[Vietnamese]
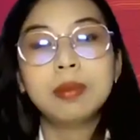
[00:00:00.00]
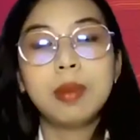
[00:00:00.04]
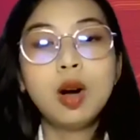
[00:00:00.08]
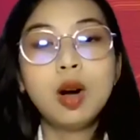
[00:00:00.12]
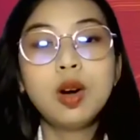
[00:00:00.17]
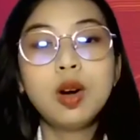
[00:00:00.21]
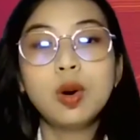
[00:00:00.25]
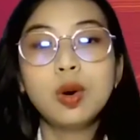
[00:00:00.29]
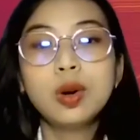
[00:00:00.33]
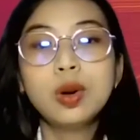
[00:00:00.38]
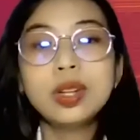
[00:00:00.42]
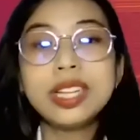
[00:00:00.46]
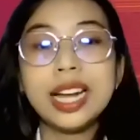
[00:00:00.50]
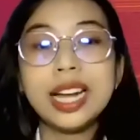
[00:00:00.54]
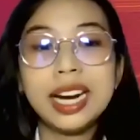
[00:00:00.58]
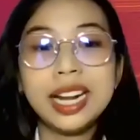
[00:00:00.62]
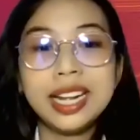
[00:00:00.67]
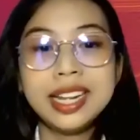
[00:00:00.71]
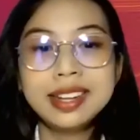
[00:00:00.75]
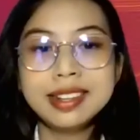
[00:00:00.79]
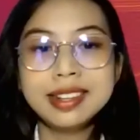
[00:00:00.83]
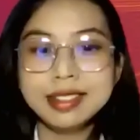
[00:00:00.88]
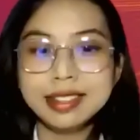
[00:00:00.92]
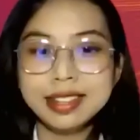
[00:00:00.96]
của chạy lấy
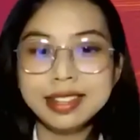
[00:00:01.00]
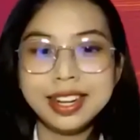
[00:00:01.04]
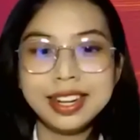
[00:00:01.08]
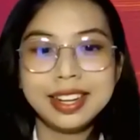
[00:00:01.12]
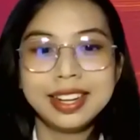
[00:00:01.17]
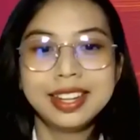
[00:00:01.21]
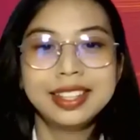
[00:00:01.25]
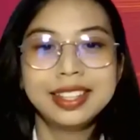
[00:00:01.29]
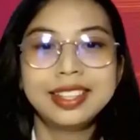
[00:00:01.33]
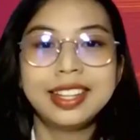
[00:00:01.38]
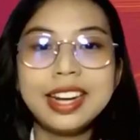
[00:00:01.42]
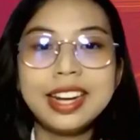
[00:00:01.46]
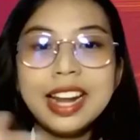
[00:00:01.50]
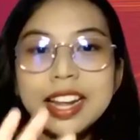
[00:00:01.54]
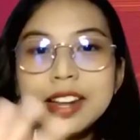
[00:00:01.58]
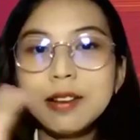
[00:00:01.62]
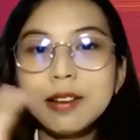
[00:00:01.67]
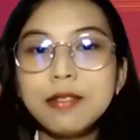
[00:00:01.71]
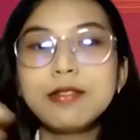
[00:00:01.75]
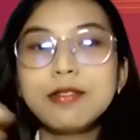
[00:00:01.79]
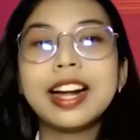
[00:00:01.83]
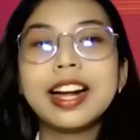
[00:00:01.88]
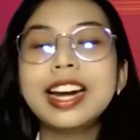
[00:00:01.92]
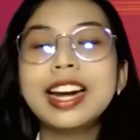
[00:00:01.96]
người á, thì đây
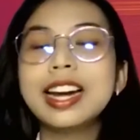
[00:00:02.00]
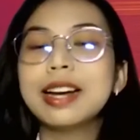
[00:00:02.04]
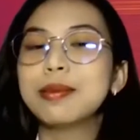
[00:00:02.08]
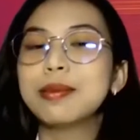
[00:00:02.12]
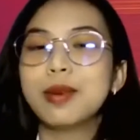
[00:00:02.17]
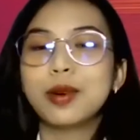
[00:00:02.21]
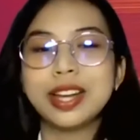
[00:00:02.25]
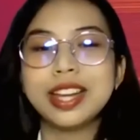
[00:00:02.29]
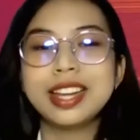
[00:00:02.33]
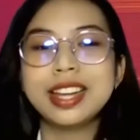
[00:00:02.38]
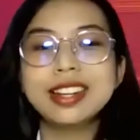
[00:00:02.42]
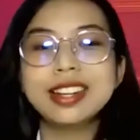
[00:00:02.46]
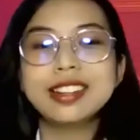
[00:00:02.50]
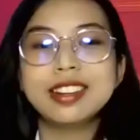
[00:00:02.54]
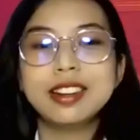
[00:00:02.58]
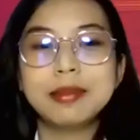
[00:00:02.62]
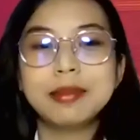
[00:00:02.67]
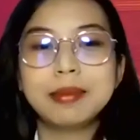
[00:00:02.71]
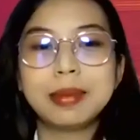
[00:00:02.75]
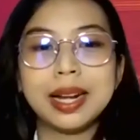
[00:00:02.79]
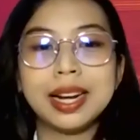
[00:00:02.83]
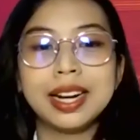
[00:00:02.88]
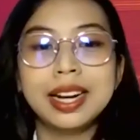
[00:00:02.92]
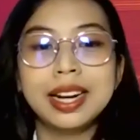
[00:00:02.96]
không phải là một cái người
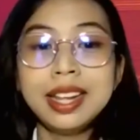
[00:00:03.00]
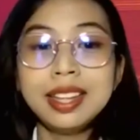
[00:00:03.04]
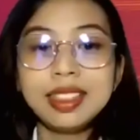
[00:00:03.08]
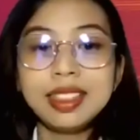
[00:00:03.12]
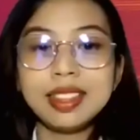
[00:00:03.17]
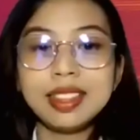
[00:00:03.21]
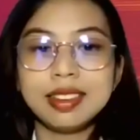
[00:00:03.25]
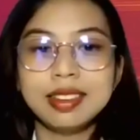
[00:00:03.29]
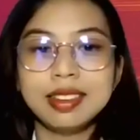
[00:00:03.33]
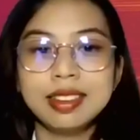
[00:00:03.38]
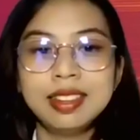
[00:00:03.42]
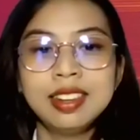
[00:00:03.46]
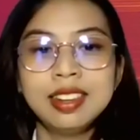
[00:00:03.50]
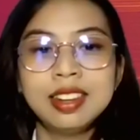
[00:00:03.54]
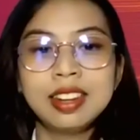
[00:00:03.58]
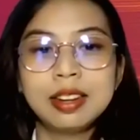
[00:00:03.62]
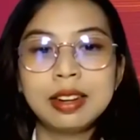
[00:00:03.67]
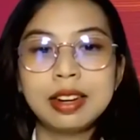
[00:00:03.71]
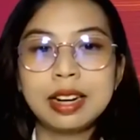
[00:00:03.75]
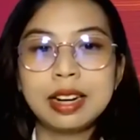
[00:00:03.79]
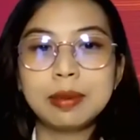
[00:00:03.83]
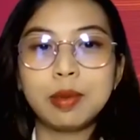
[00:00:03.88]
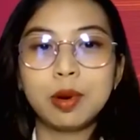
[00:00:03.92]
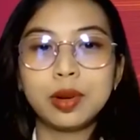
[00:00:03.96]
mà lý tưởng,
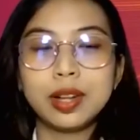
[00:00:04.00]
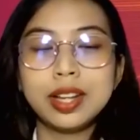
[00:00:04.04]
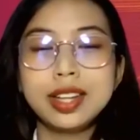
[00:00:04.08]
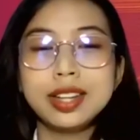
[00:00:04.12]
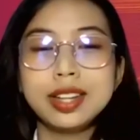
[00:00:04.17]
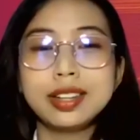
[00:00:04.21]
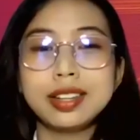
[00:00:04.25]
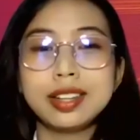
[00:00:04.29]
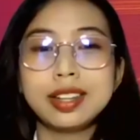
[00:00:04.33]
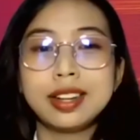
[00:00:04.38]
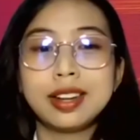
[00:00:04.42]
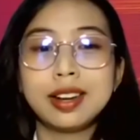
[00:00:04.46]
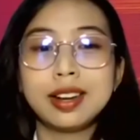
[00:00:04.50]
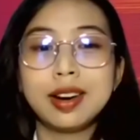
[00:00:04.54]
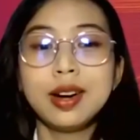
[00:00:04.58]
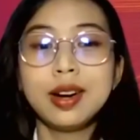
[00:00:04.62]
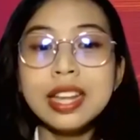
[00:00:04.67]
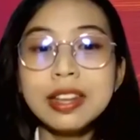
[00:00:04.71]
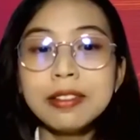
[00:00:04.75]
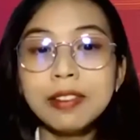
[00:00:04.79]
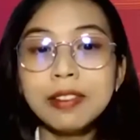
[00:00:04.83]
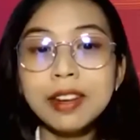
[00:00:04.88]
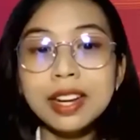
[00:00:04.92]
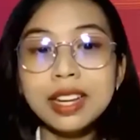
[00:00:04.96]
là một cái người có
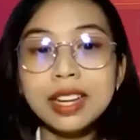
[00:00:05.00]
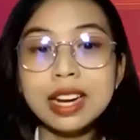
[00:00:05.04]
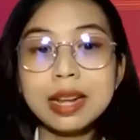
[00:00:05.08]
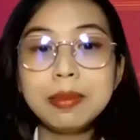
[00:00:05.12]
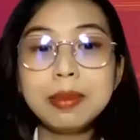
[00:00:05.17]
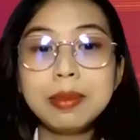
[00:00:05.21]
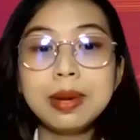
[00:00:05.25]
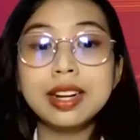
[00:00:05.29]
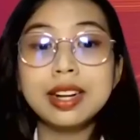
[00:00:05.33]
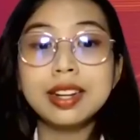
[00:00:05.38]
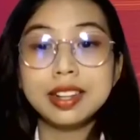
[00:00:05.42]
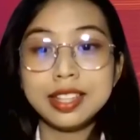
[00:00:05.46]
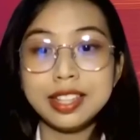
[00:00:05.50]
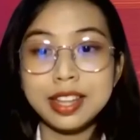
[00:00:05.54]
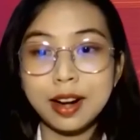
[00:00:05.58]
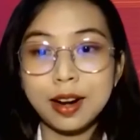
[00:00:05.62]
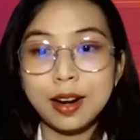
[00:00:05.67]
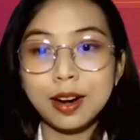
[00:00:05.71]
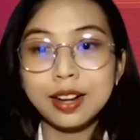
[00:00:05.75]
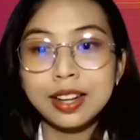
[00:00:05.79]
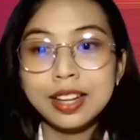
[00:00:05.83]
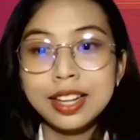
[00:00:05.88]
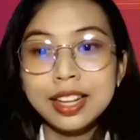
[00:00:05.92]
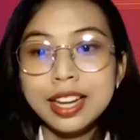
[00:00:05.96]
khí phách để mình lựa
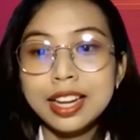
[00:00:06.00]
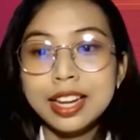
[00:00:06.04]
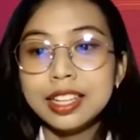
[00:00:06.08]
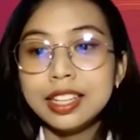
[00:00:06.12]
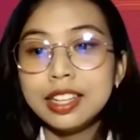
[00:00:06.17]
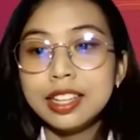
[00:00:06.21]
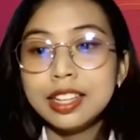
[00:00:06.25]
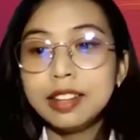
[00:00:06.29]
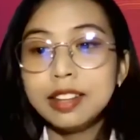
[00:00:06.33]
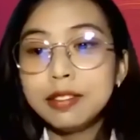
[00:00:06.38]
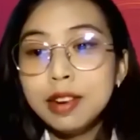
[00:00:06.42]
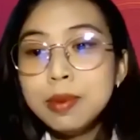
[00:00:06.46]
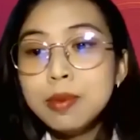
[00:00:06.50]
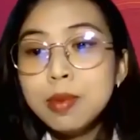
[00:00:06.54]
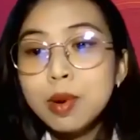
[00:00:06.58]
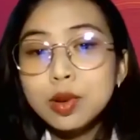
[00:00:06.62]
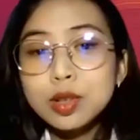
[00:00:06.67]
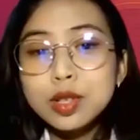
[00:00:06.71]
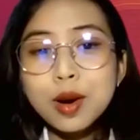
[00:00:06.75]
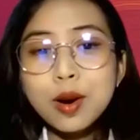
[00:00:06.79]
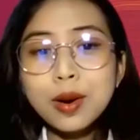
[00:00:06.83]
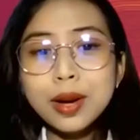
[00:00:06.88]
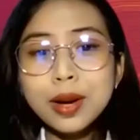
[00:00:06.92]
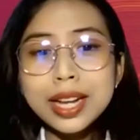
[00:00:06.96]
chọn. Thì với một
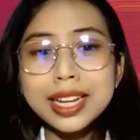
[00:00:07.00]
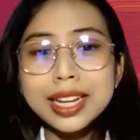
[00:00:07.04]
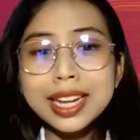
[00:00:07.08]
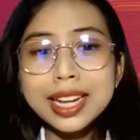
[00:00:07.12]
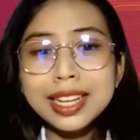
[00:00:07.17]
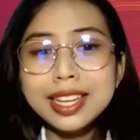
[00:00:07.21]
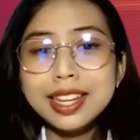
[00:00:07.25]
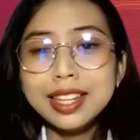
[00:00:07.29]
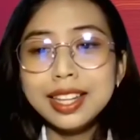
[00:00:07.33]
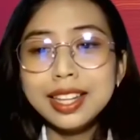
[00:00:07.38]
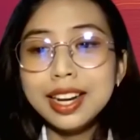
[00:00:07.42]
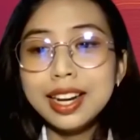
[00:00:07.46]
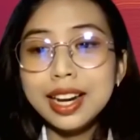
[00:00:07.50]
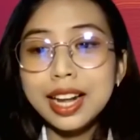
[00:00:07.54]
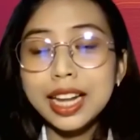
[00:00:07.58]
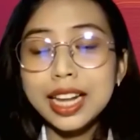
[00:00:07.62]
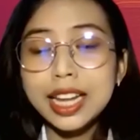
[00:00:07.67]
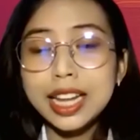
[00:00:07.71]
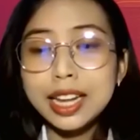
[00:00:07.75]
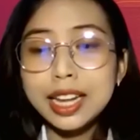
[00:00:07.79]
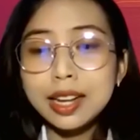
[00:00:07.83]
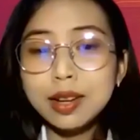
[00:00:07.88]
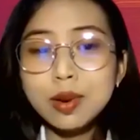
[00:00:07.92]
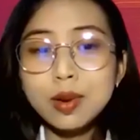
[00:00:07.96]
số cái cách như thế
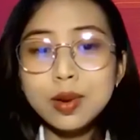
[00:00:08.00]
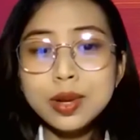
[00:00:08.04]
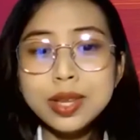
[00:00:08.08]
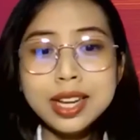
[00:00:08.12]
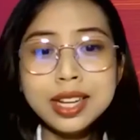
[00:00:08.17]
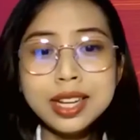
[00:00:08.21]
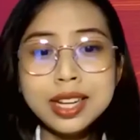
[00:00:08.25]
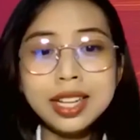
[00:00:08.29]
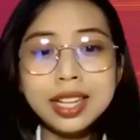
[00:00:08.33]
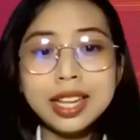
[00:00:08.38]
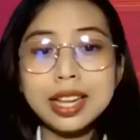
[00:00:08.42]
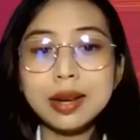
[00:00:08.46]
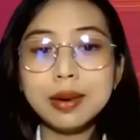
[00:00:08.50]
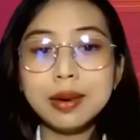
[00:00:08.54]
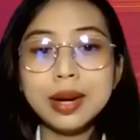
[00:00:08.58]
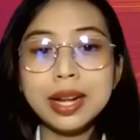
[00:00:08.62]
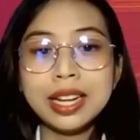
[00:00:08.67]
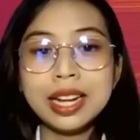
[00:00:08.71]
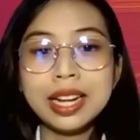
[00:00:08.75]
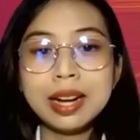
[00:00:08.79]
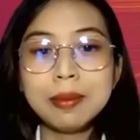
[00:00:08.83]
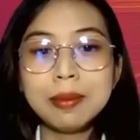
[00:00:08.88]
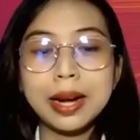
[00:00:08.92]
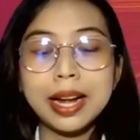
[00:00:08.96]
này ha, cô giới thiệu để
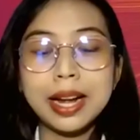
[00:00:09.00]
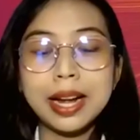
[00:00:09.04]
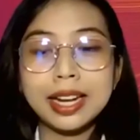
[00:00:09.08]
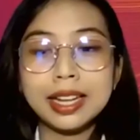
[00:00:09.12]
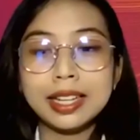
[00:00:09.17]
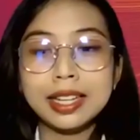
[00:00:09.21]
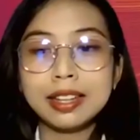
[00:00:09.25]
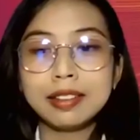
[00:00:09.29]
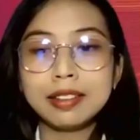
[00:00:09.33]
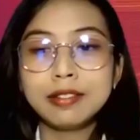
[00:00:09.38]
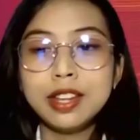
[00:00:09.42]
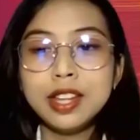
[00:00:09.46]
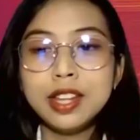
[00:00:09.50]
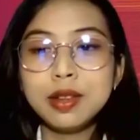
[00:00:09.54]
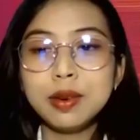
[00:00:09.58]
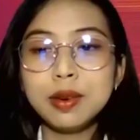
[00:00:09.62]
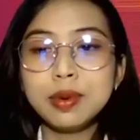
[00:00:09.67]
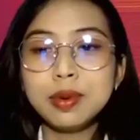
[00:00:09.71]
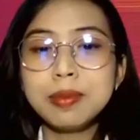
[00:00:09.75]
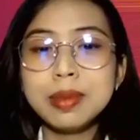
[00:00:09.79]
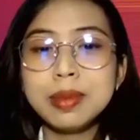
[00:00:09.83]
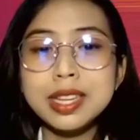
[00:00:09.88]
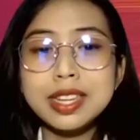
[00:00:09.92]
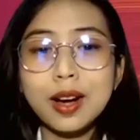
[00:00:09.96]
các bạn, ví dụ
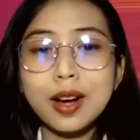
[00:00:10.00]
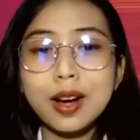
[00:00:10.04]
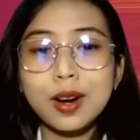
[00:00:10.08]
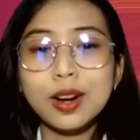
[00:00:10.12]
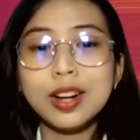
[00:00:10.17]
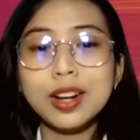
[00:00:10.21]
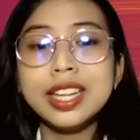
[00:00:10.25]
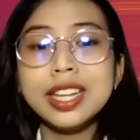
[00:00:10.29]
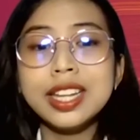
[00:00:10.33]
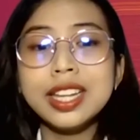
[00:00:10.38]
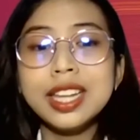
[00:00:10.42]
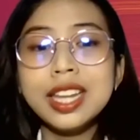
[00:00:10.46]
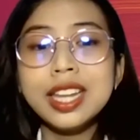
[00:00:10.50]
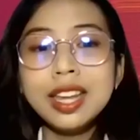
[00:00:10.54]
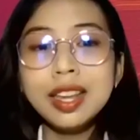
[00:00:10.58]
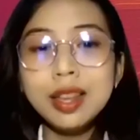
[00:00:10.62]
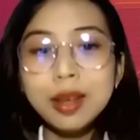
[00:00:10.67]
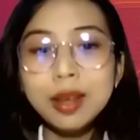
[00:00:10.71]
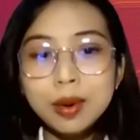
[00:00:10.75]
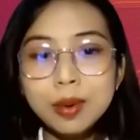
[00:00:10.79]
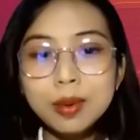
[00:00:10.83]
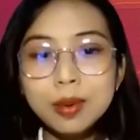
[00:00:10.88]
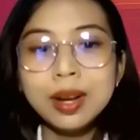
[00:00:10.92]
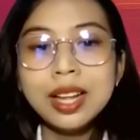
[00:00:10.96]
như mình chọn người
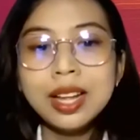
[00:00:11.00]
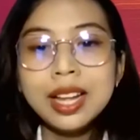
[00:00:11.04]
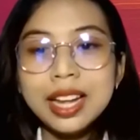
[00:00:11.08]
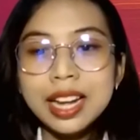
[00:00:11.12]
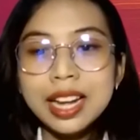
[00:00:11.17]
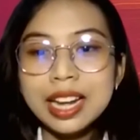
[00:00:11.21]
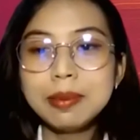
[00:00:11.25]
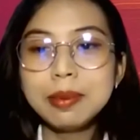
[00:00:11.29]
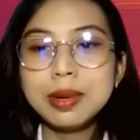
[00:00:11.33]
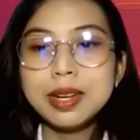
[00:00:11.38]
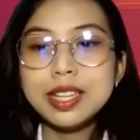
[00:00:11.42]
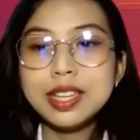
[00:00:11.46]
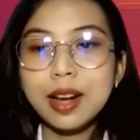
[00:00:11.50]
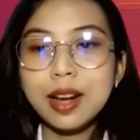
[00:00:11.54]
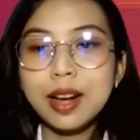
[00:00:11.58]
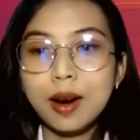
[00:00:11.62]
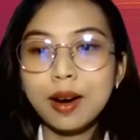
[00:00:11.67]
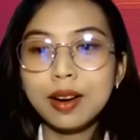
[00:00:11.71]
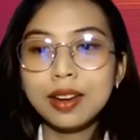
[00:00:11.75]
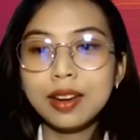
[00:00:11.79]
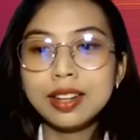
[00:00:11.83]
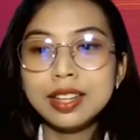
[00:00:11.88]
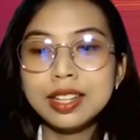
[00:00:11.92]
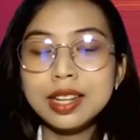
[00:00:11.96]
yêu hay mình
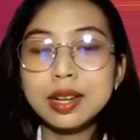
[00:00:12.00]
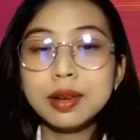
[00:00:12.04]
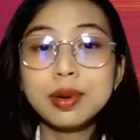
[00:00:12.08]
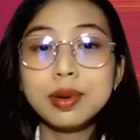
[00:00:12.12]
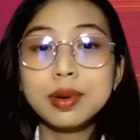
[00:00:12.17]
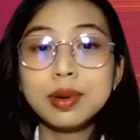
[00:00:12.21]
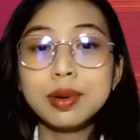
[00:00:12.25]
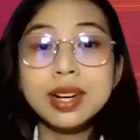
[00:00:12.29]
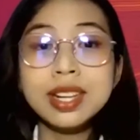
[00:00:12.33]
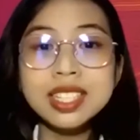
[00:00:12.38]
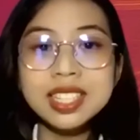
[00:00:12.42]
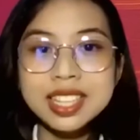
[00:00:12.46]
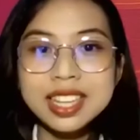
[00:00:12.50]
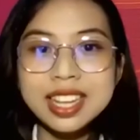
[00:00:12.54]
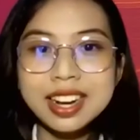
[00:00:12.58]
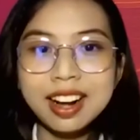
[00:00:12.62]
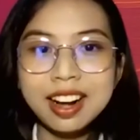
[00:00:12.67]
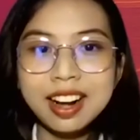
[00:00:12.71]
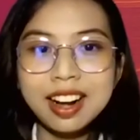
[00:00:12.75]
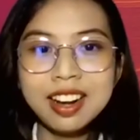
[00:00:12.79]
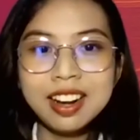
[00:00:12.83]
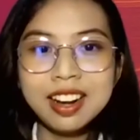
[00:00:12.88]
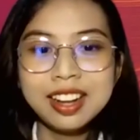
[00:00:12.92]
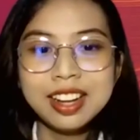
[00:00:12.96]
chọn crush gì
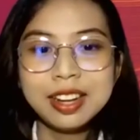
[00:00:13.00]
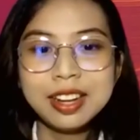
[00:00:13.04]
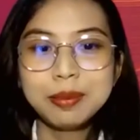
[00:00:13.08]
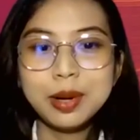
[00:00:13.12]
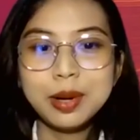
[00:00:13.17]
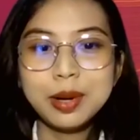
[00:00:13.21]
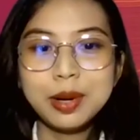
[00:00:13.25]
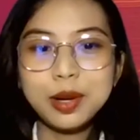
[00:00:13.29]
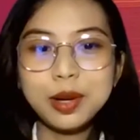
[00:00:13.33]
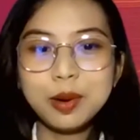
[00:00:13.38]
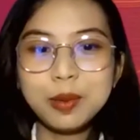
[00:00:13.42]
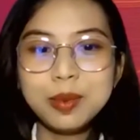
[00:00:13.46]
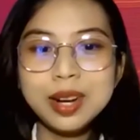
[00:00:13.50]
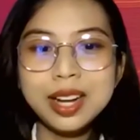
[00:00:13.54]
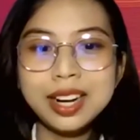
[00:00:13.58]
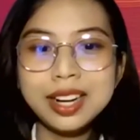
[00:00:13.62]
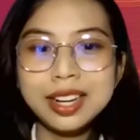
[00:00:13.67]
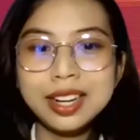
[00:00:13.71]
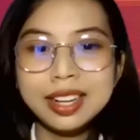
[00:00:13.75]
đó, mình cũng nên